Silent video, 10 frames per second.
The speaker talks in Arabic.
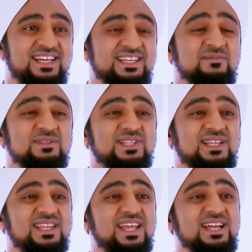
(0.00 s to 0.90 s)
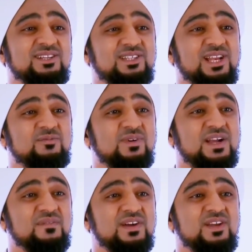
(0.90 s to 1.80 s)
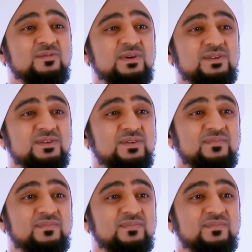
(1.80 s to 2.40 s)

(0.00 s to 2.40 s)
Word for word: النبي صلى الله عليه وسلم وقف يوما